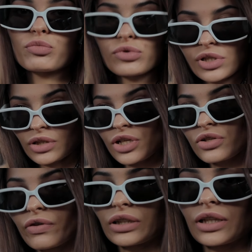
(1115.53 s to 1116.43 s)
путь от
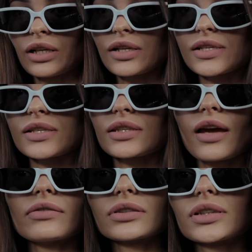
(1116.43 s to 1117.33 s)
нашего отеля
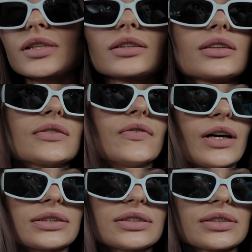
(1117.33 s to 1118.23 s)
составил где-то
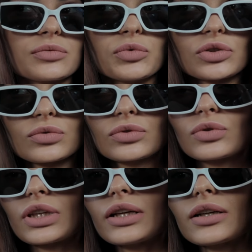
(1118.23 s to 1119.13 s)
20 минут, но
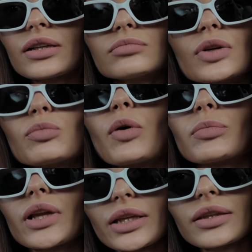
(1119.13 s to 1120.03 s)
ехали мы по
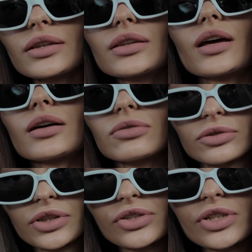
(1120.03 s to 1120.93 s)
платной
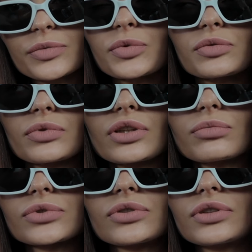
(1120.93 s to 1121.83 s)
дороге. Сейчас посмотрим,
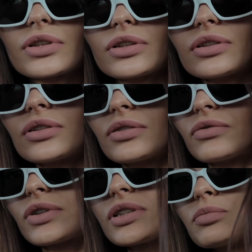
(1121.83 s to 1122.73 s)
сколько
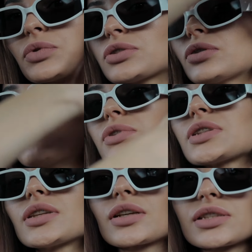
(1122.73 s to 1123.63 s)
выйдет по
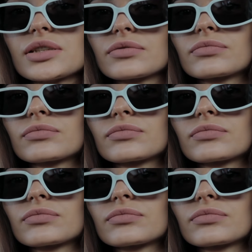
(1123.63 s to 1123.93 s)
стоимости такси.